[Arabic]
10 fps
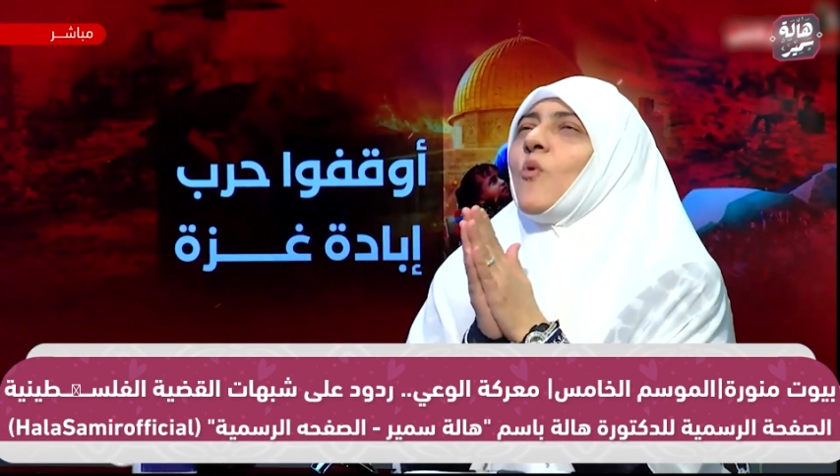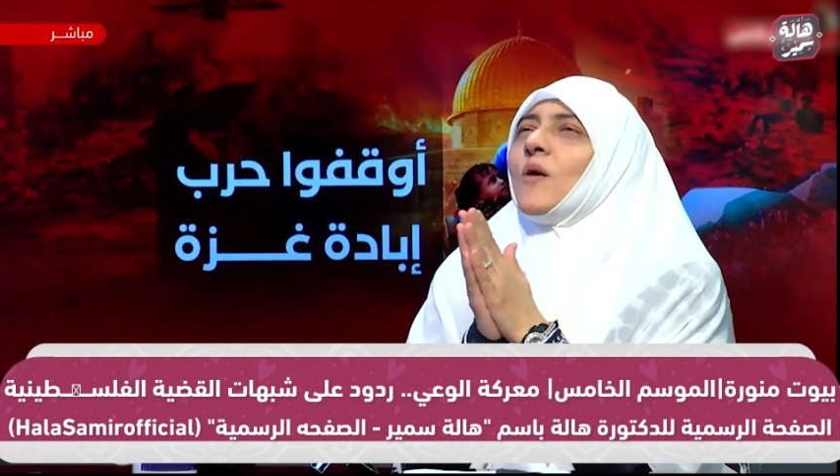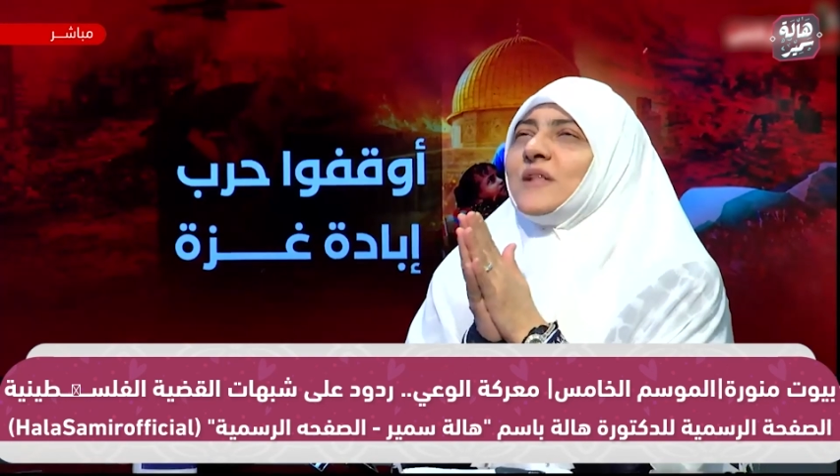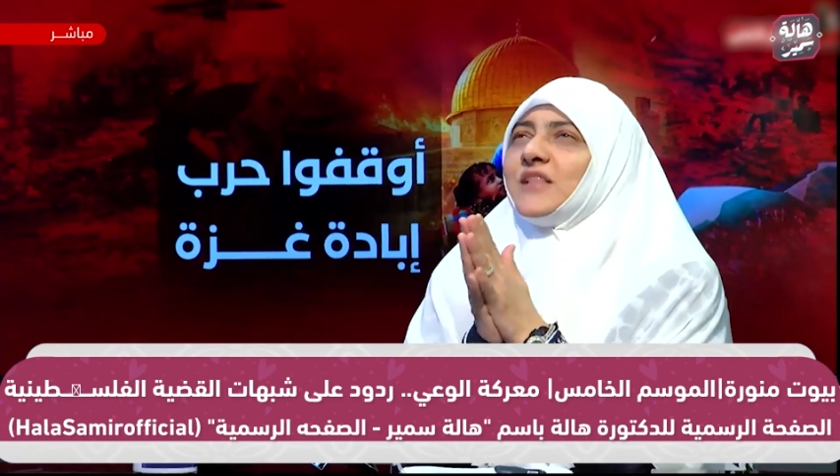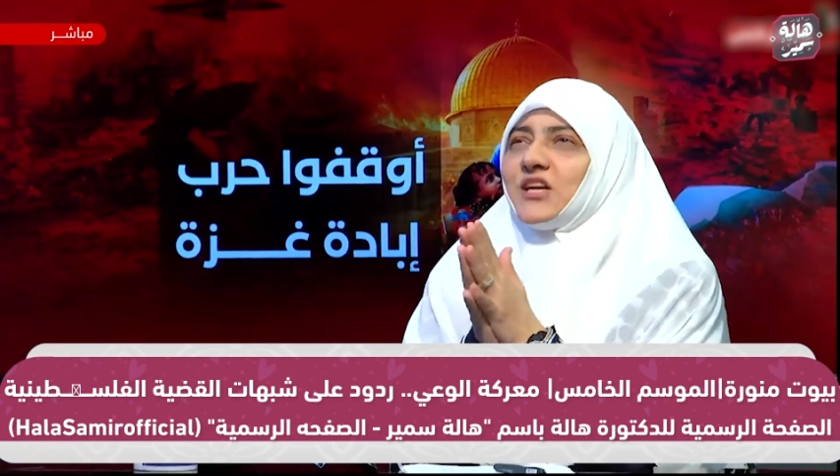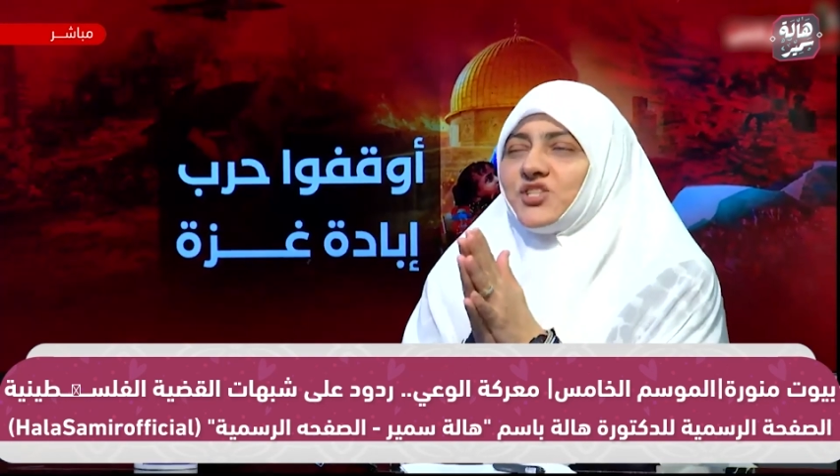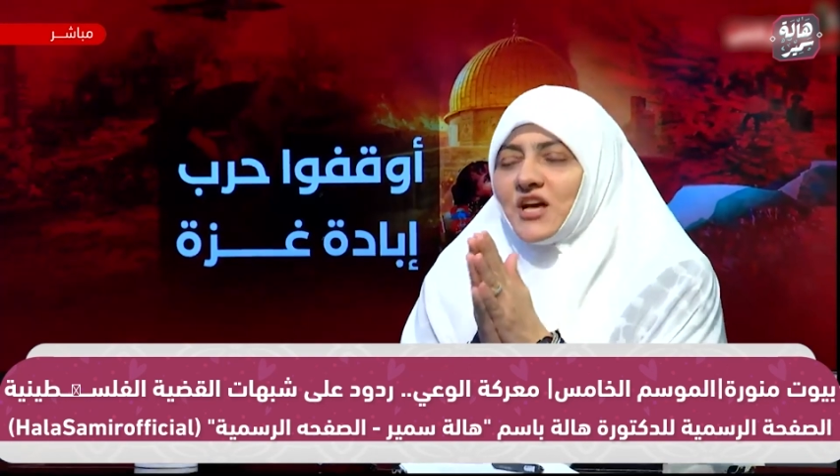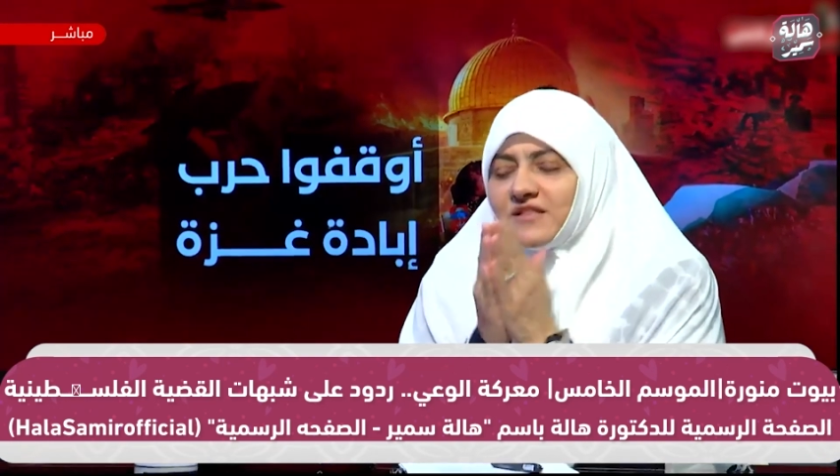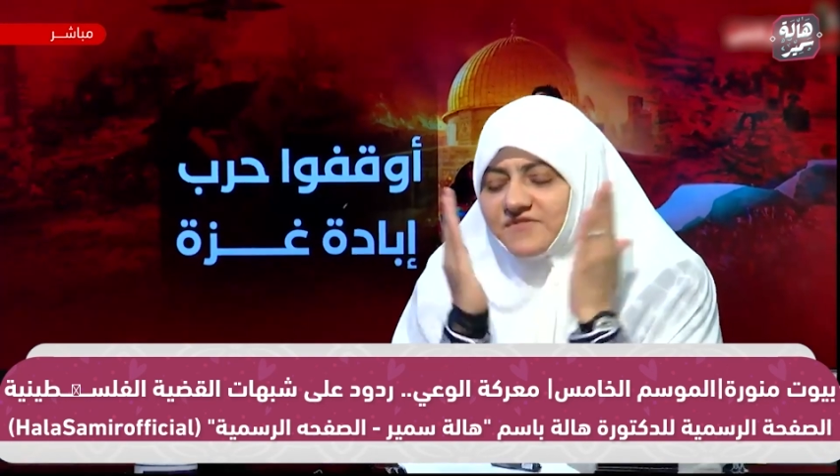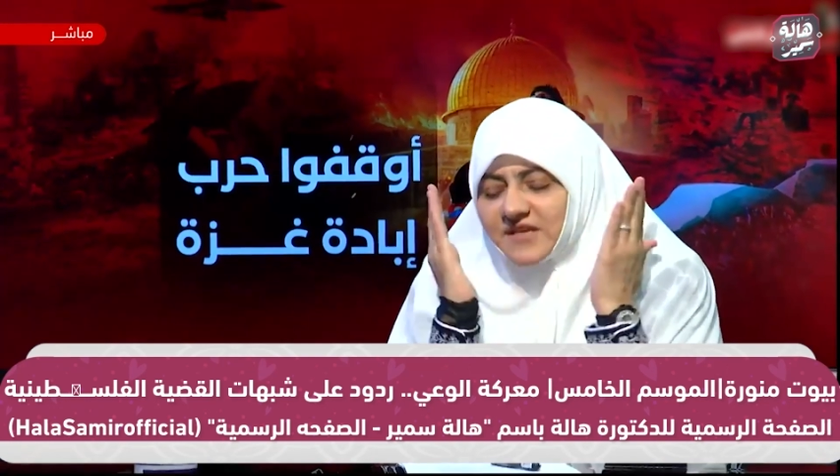وامتنا على
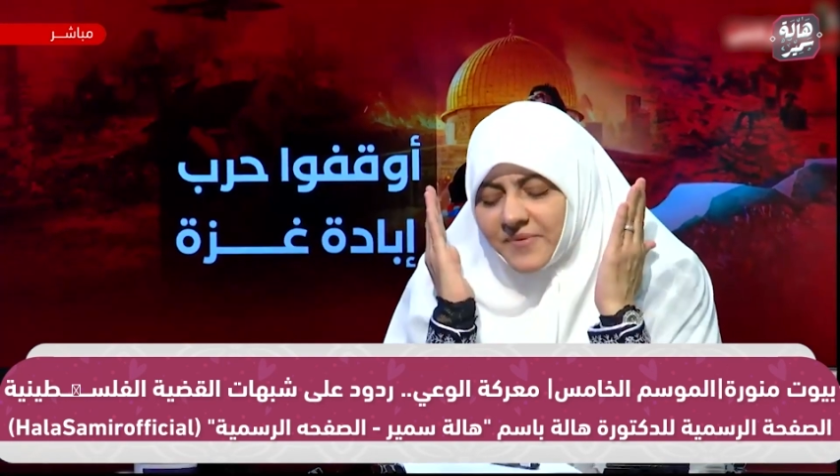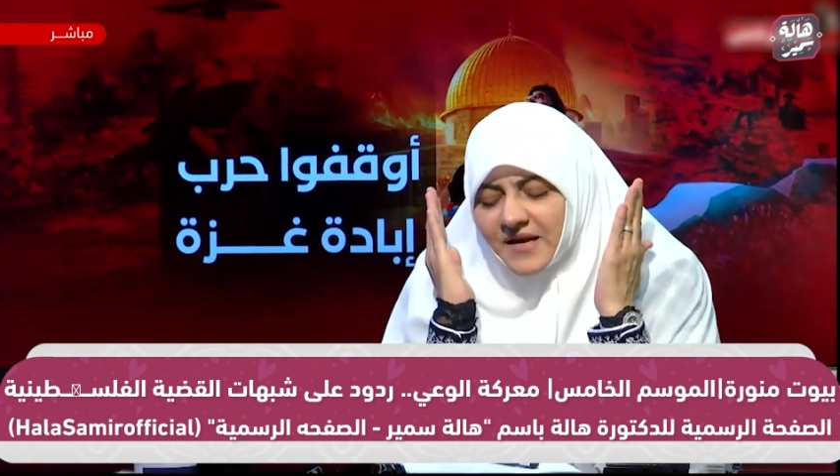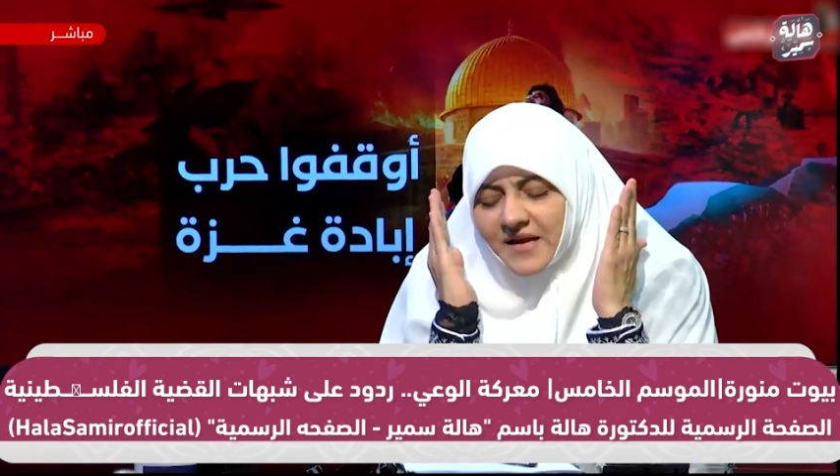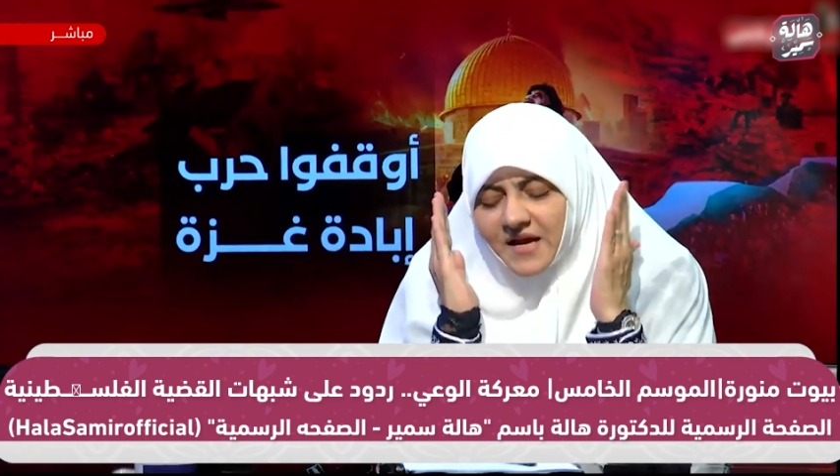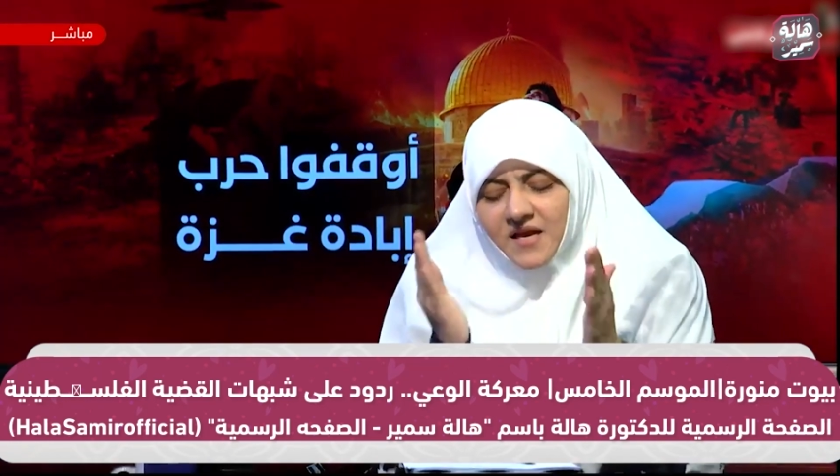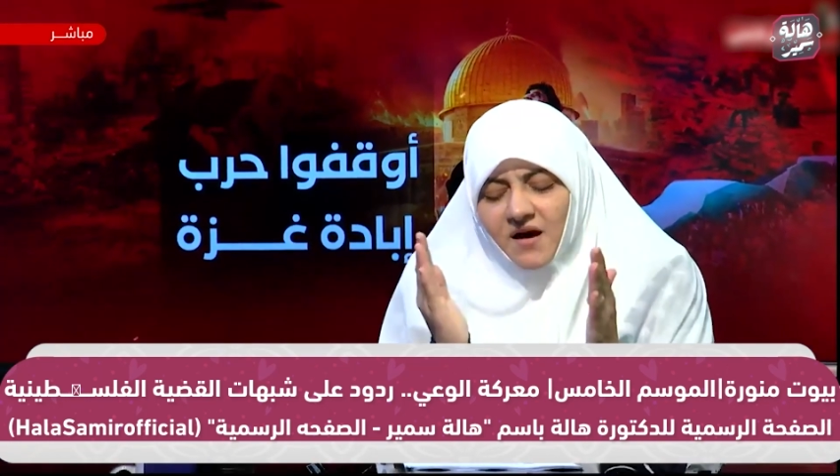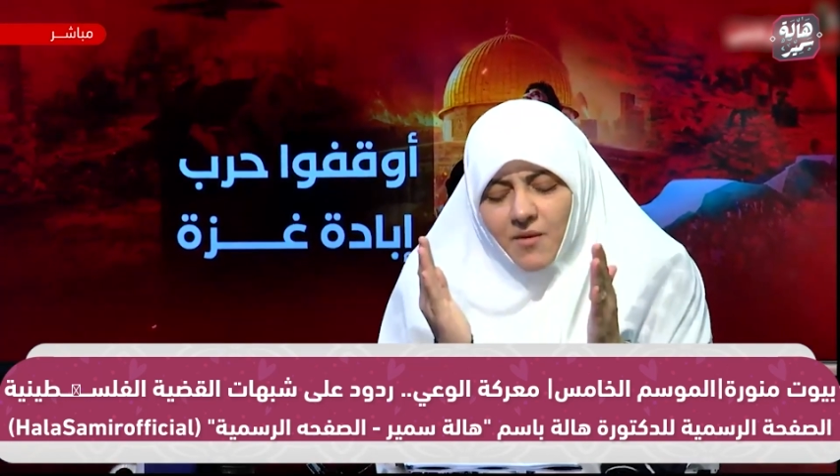الشهاده في سبيلك يا